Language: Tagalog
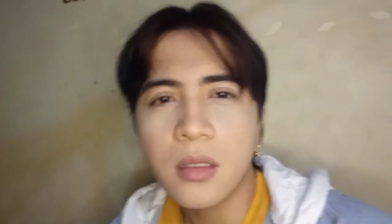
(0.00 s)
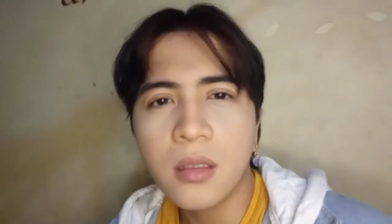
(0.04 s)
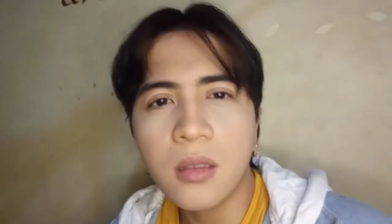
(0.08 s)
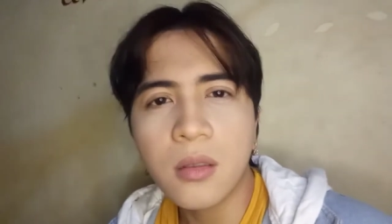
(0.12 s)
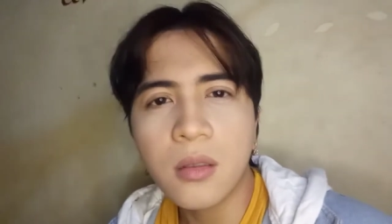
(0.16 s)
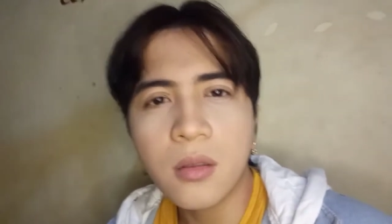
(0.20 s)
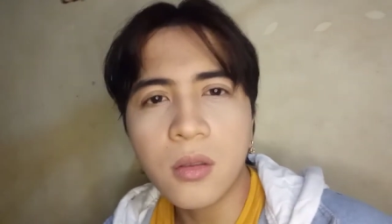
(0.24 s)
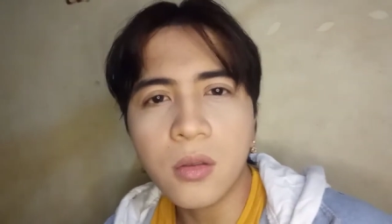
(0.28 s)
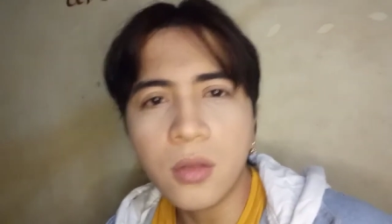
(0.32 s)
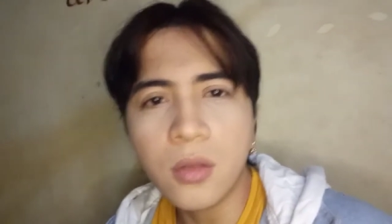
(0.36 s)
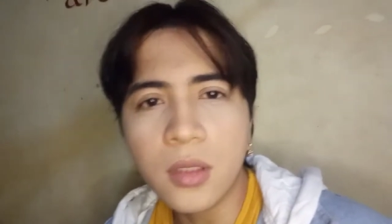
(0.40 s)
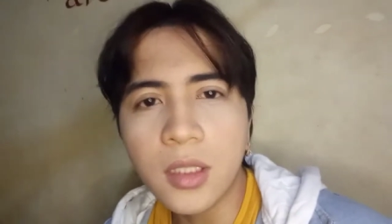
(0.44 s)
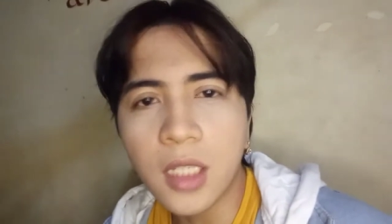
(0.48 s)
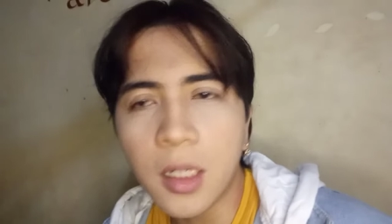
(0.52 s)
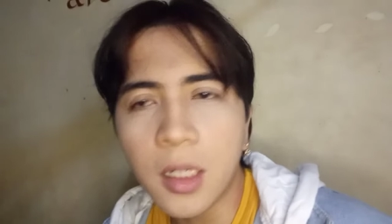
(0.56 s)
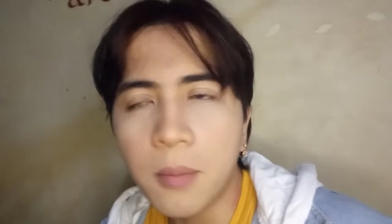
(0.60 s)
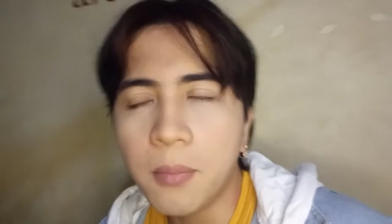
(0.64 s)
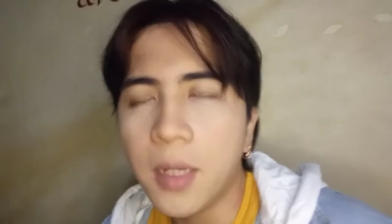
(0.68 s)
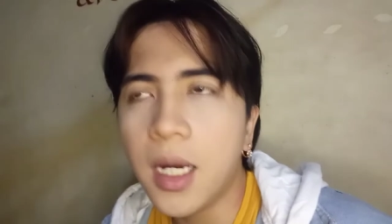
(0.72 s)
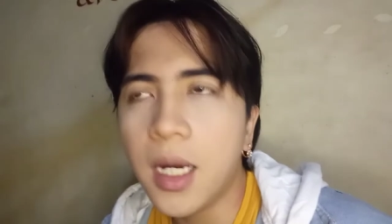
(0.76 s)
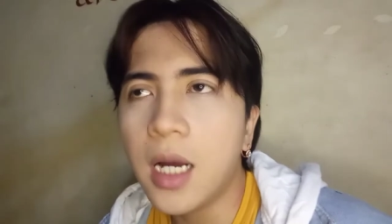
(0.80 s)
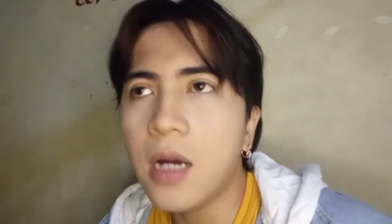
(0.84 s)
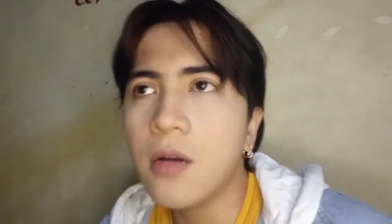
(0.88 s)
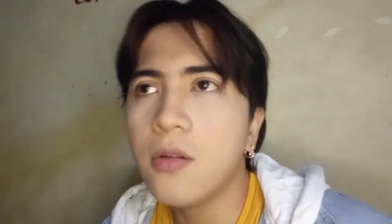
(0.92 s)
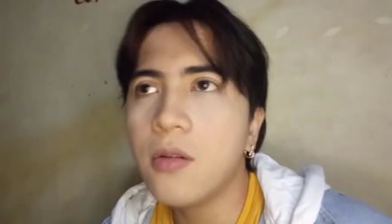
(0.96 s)
Kung
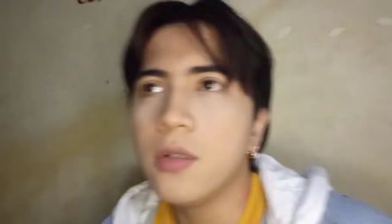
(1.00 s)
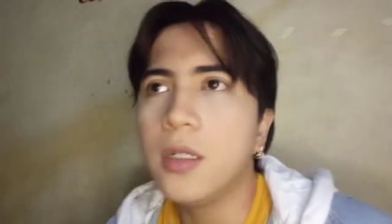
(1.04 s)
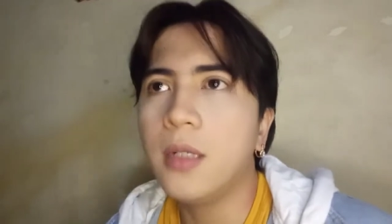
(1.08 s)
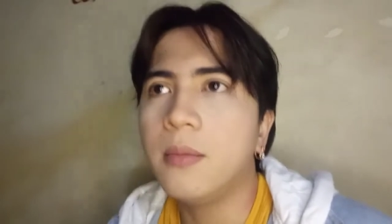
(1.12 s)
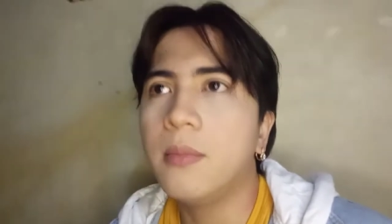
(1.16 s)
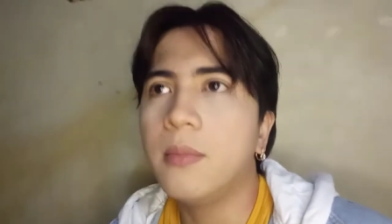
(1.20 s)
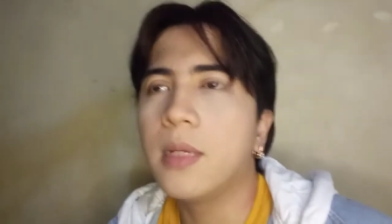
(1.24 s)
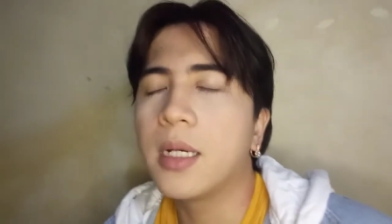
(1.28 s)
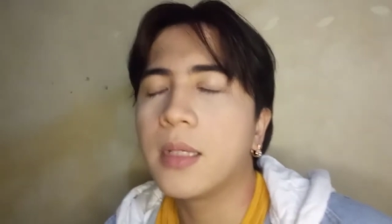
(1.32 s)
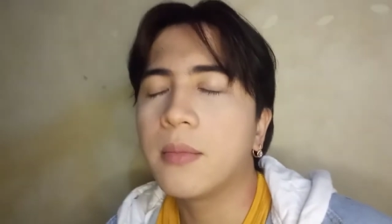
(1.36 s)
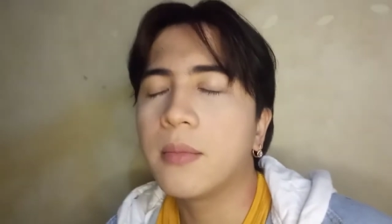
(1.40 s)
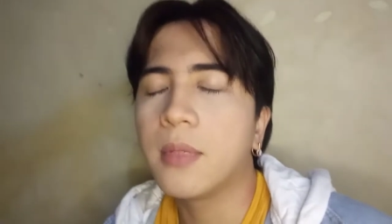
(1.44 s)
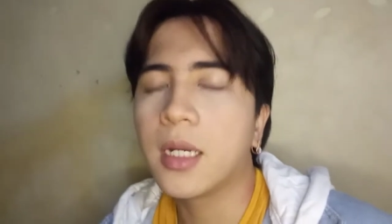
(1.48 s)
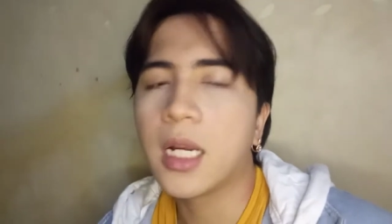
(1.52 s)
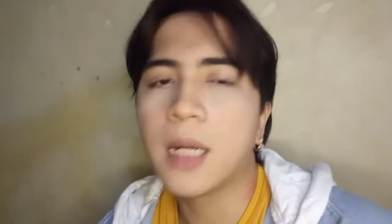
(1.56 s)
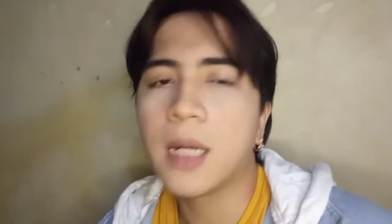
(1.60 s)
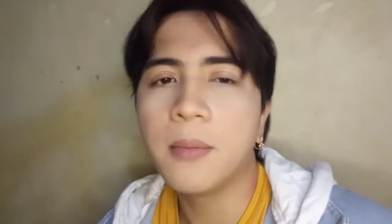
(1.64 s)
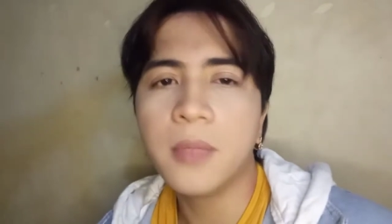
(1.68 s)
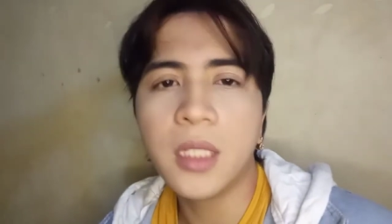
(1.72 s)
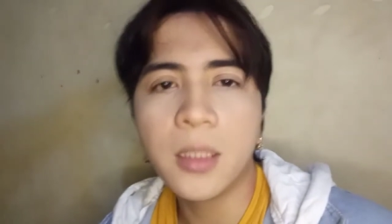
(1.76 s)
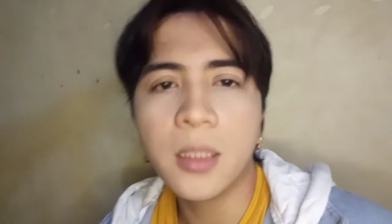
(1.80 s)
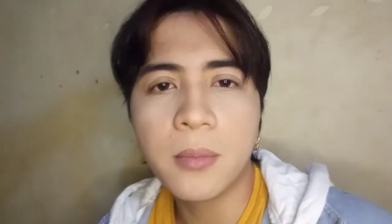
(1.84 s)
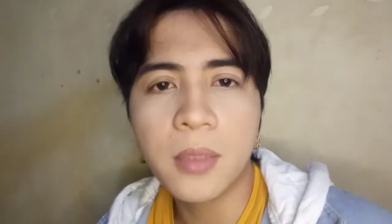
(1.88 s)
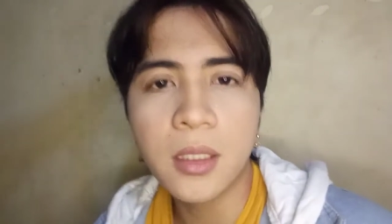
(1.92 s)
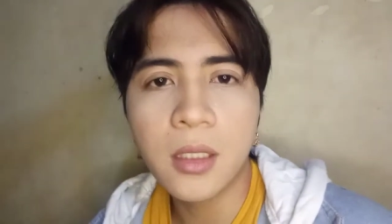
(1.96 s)
trabaho naman,
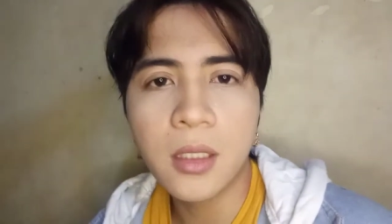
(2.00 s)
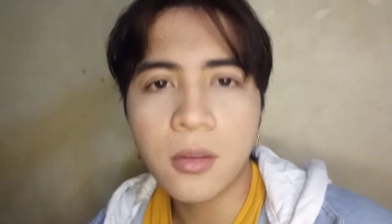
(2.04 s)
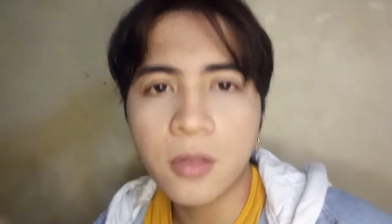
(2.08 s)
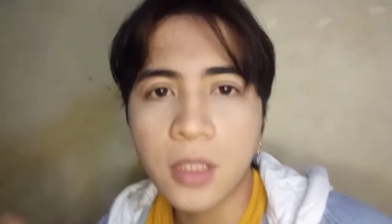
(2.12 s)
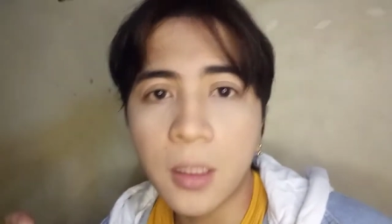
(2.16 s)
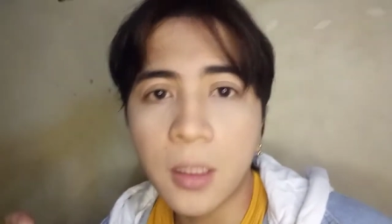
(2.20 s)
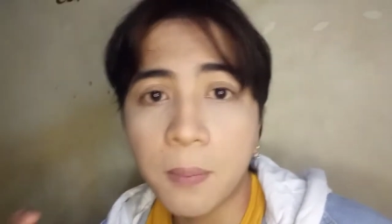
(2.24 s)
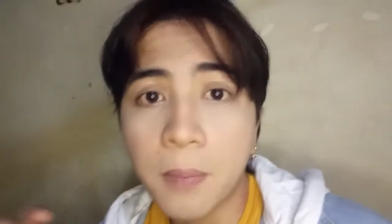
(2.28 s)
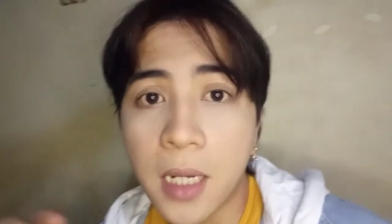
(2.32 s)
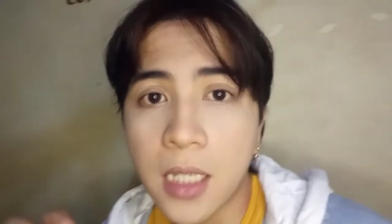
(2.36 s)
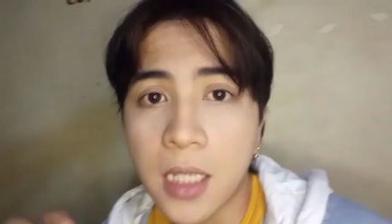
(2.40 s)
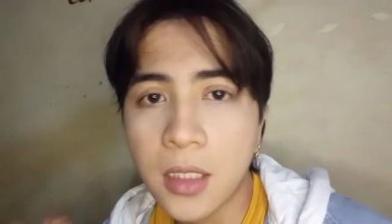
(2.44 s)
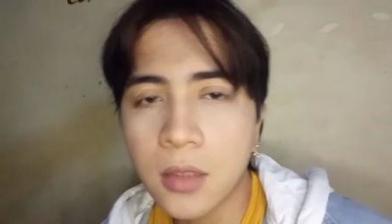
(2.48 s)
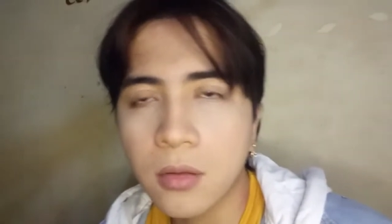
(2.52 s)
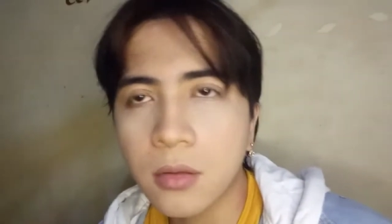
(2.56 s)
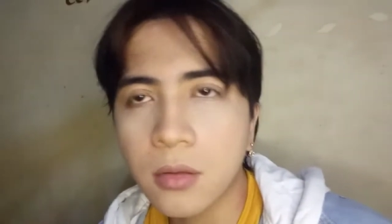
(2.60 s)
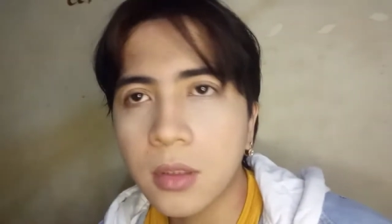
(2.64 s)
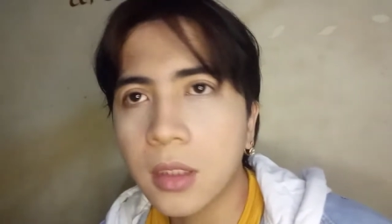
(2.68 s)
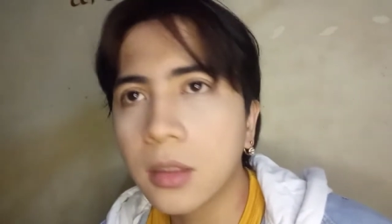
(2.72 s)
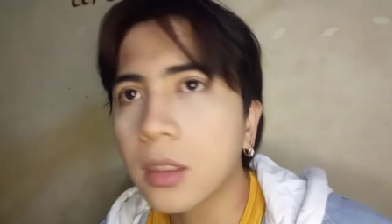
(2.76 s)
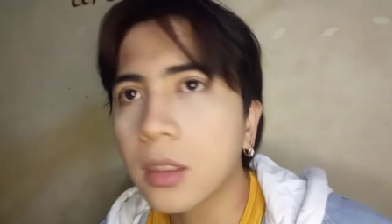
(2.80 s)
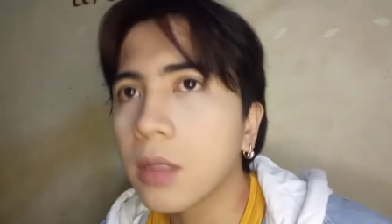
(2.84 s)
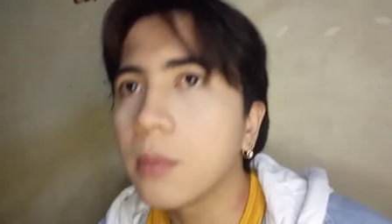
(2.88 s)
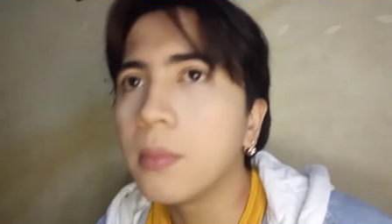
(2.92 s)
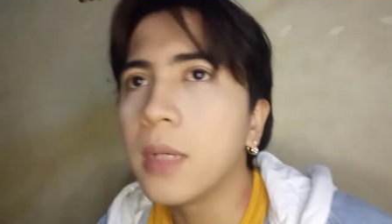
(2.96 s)
marami naman ako napasok na
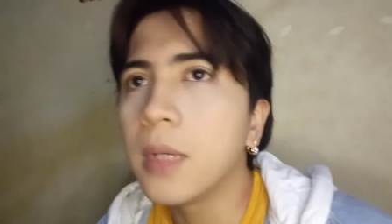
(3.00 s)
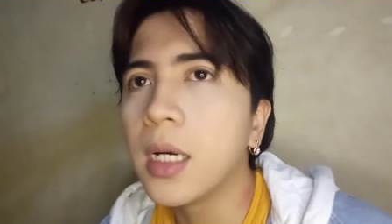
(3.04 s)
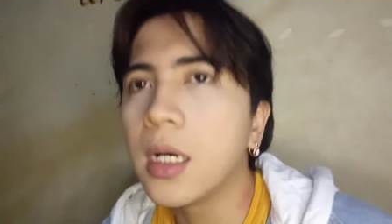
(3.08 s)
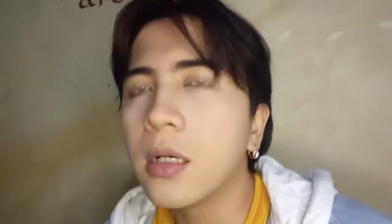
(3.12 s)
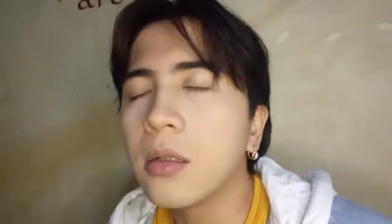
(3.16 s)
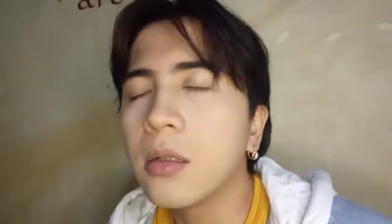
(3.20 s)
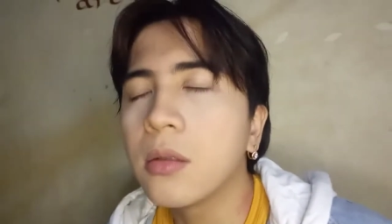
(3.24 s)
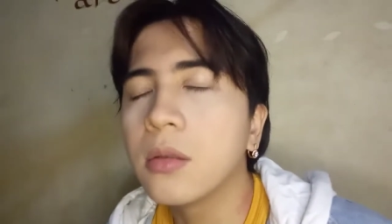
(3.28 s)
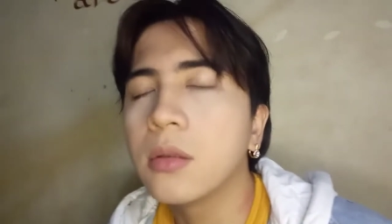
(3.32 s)
trabaho.